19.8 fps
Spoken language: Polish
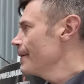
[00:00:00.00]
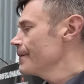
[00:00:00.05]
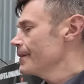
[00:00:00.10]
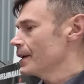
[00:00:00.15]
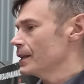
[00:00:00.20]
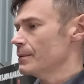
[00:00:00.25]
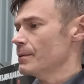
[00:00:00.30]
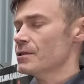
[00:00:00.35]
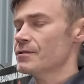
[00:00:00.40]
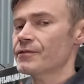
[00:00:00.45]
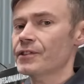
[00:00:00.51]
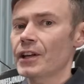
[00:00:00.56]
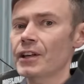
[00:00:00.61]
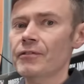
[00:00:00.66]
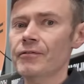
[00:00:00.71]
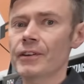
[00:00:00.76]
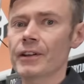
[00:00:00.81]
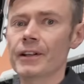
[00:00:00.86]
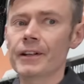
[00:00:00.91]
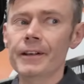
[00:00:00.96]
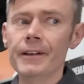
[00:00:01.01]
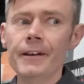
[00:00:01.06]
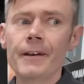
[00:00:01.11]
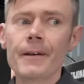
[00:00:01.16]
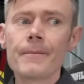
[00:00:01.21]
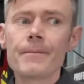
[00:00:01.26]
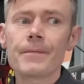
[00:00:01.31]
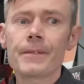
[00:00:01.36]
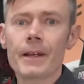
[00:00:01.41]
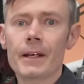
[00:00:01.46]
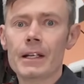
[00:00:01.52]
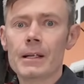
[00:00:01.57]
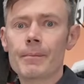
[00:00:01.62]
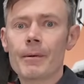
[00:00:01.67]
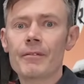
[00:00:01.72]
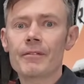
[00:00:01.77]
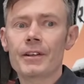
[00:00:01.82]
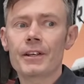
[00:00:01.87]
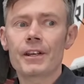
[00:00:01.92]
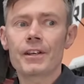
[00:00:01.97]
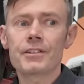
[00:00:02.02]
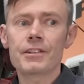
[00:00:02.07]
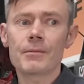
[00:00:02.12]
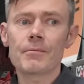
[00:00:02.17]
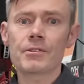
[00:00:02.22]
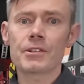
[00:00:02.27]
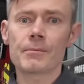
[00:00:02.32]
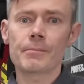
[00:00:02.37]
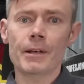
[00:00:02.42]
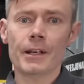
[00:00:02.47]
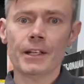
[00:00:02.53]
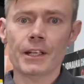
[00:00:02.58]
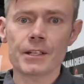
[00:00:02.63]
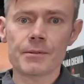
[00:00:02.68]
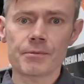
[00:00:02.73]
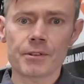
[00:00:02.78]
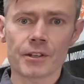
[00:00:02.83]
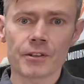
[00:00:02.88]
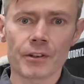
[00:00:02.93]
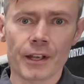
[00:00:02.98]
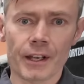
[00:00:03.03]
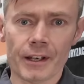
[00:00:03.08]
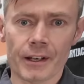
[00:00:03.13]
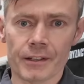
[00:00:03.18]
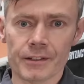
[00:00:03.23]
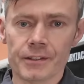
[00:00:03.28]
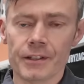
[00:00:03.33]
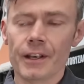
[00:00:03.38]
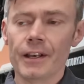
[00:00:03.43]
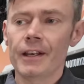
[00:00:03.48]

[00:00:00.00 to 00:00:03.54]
Natomiast w tej chwili tak naprawdę jedziemy, żeby jak najszybciej dojechać.